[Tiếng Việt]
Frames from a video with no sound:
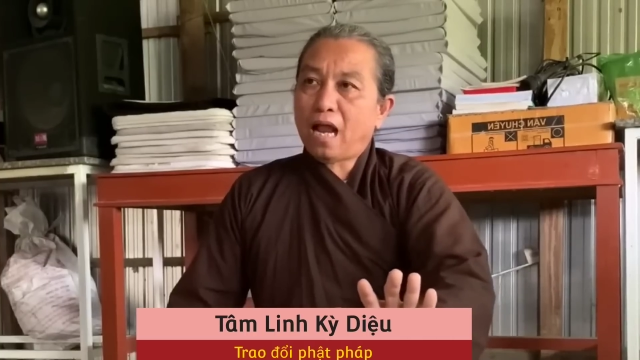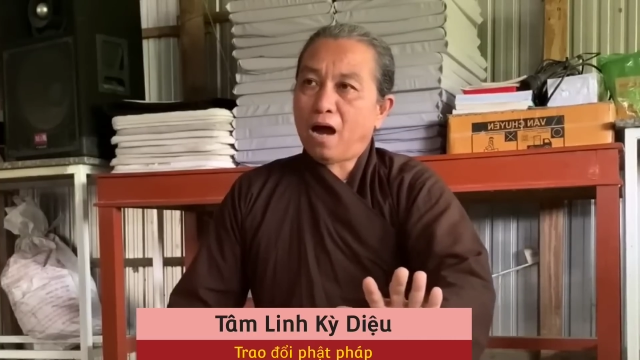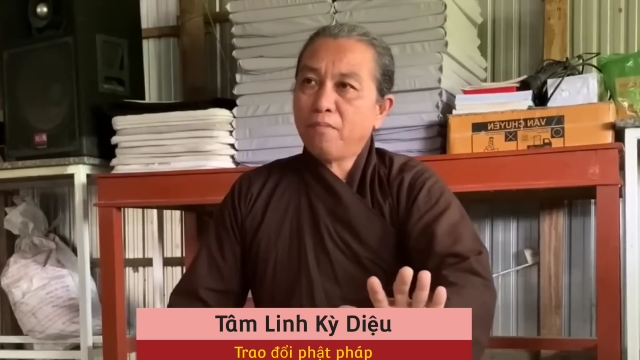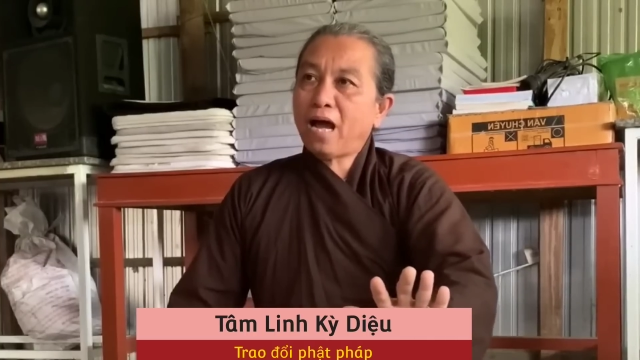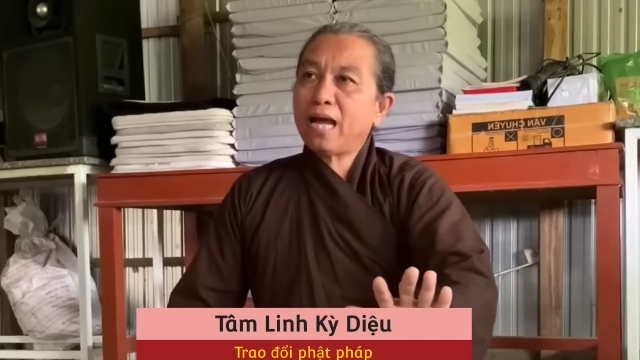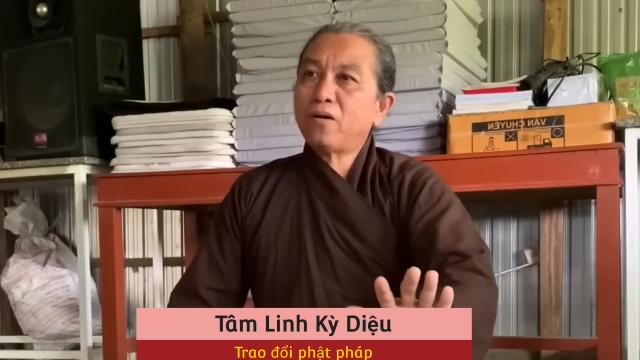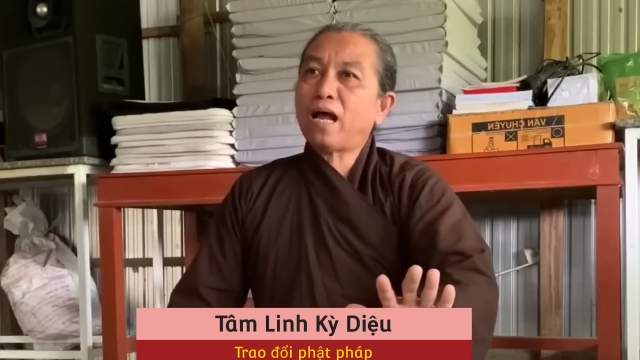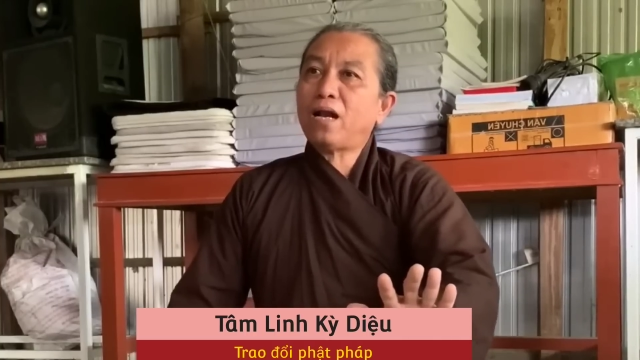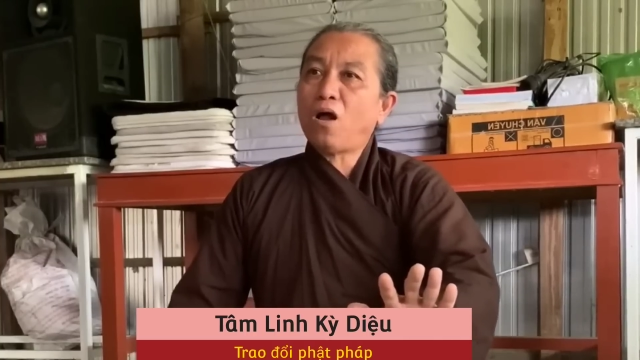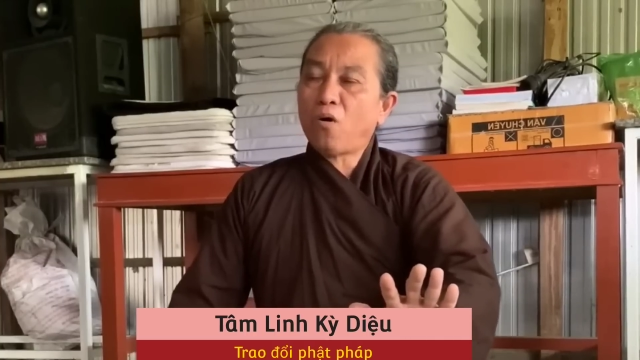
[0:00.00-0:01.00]
là hôm nay nó
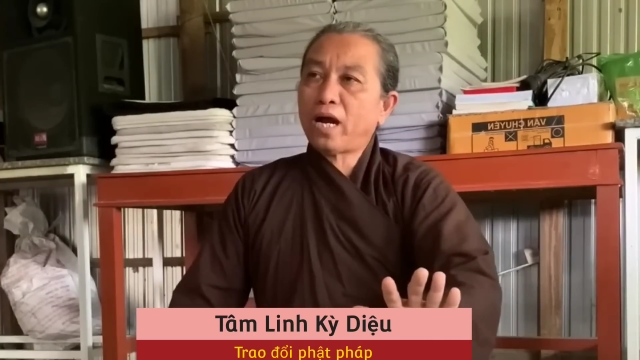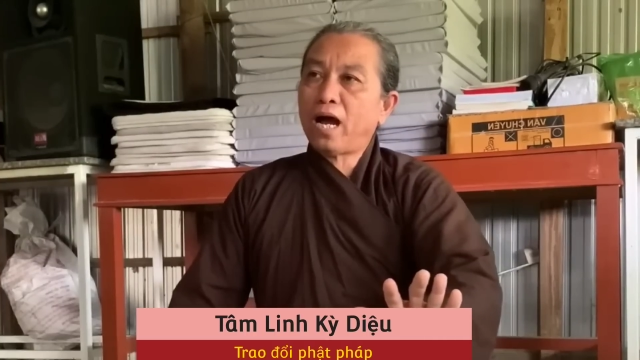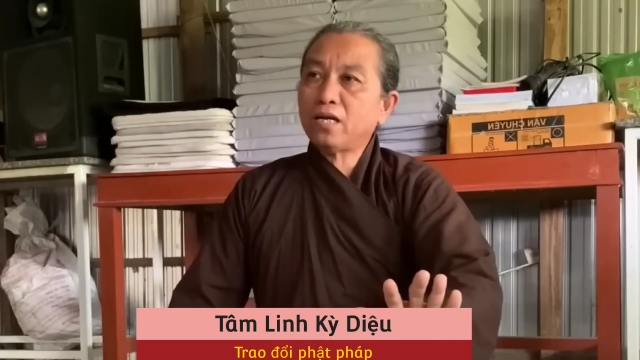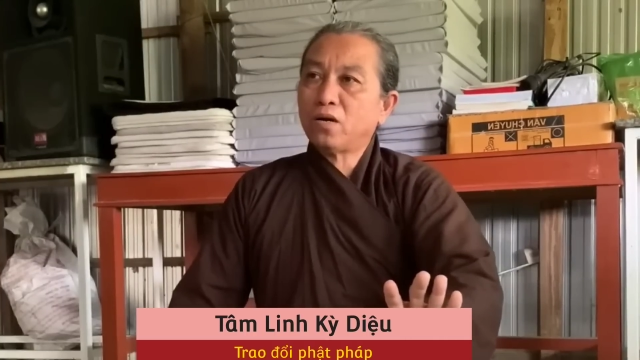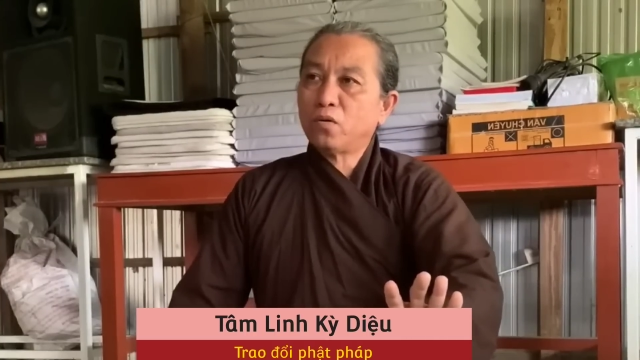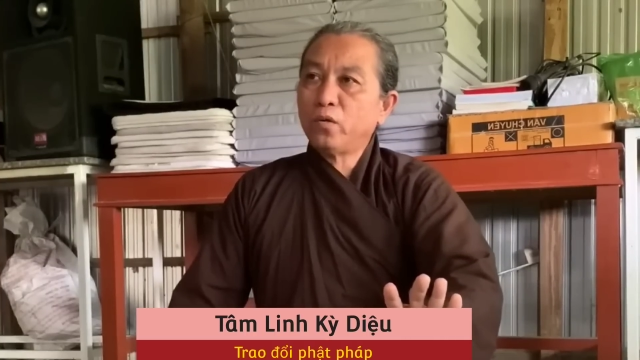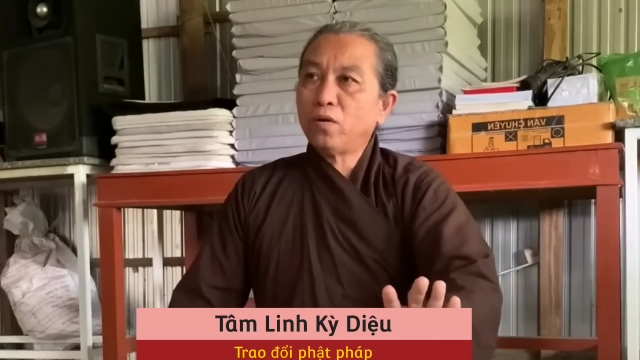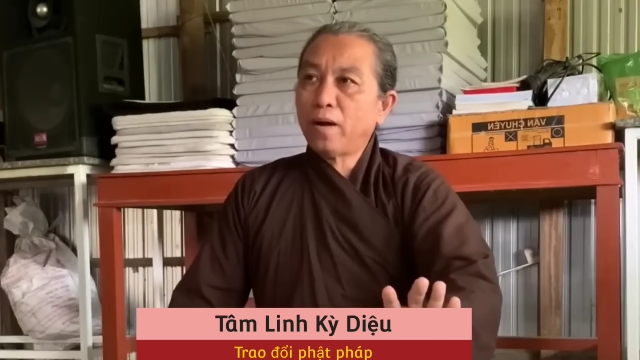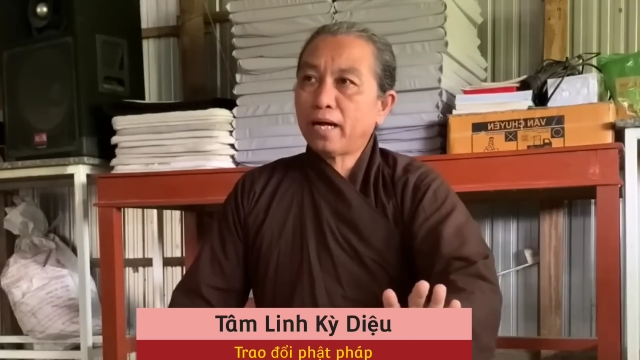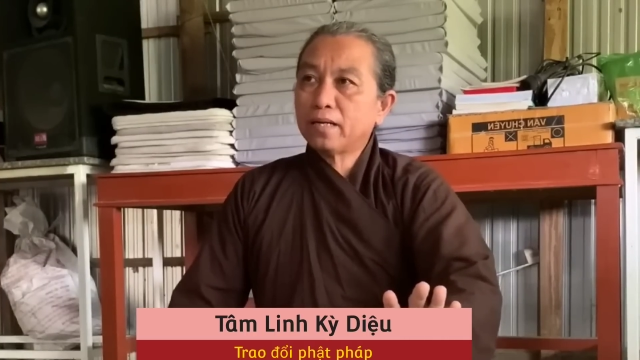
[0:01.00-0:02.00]
đã lộ ra hết rồi quý
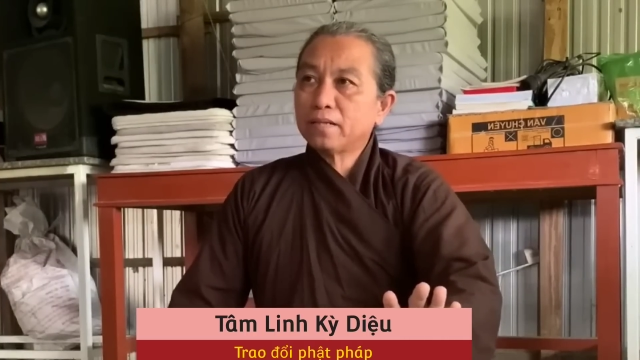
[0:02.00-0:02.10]
cô bác